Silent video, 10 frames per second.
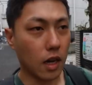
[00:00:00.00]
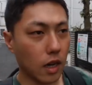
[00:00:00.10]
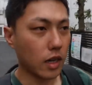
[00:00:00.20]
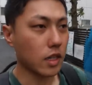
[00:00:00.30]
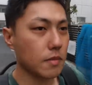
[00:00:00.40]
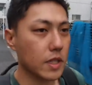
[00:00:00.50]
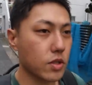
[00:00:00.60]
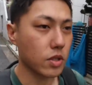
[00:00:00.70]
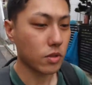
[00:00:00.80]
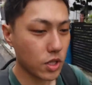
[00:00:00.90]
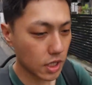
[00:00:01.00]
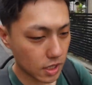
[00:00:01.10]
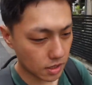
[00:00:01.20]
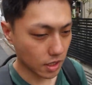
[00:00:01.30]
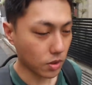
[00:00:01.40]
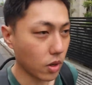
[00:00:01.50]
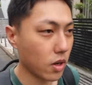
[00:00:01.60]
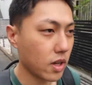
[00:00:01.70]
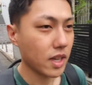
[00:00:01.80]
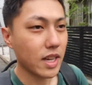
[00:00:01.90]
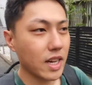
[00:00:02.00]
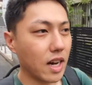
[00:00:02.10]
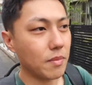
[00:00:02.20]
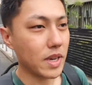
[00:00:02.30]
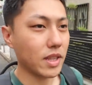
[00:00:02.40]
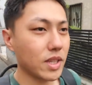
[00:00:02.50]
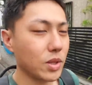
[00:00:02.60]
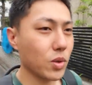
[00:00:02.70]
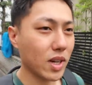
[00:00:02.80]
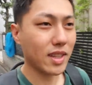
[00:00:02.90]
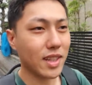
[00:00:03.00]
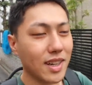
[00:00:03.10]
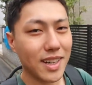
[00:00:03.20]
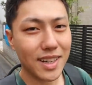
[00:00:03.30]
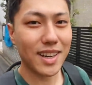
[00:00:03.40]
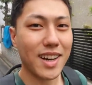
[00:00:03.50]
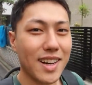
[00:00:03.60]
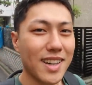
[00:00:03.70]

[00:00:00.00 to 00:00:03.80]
あ今梅雨の時期ですけど雨止んでてよかった